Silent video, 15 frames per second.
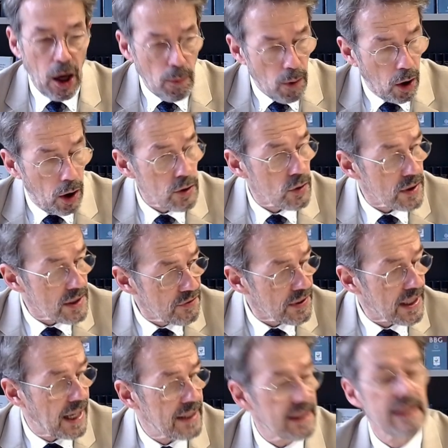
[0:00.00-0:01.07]
Raumordnung
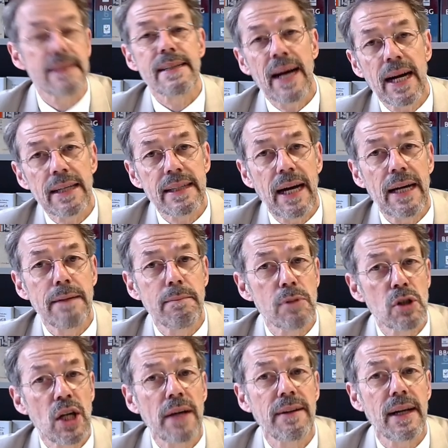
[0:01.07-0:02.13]
ist, wie gerade gesagt,
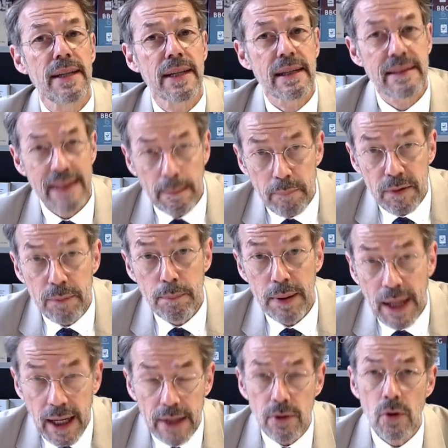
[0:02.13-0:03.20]
ein Bestandteil der
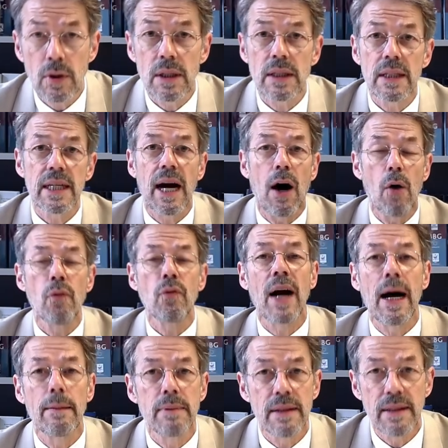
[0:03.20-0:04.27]
Gesamtplanung. Ihre
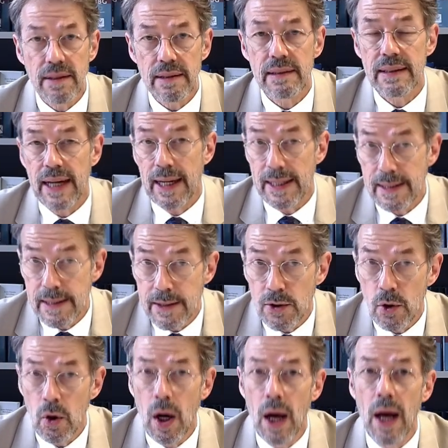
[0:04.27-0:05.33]
Aufgabe ist es
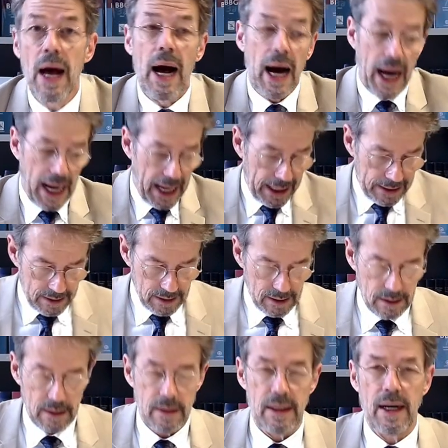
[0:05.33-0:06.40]
also,
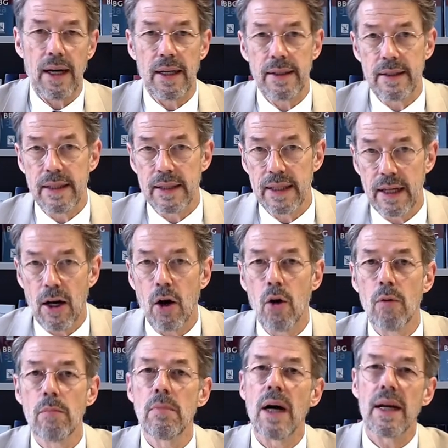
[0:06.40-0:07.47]
alle an den
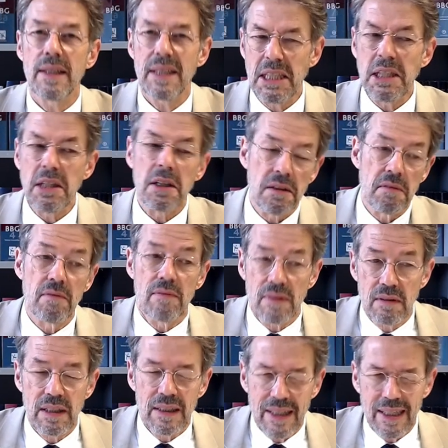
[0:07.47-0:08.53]
Raum, an ihren
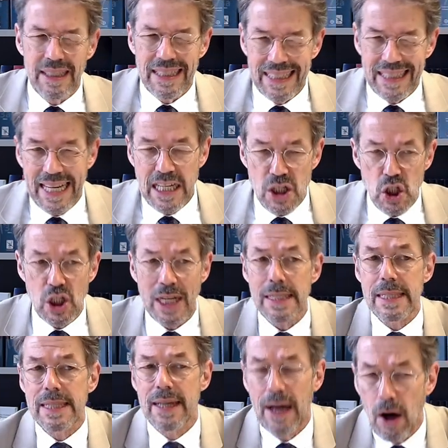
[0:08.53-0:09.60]

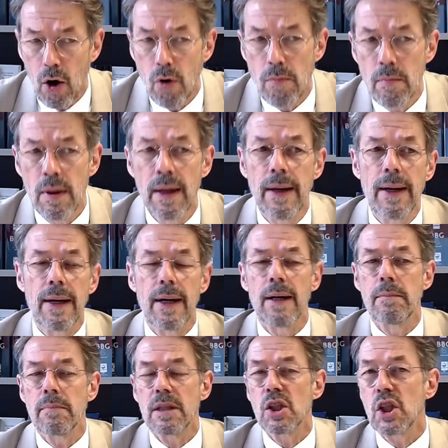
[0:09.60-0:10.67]
Gegenstandsraum
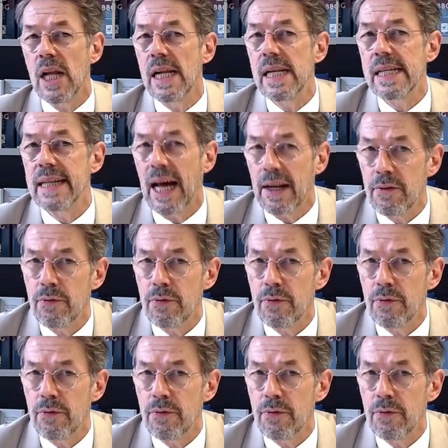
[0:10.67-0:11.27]
ähm, gestellten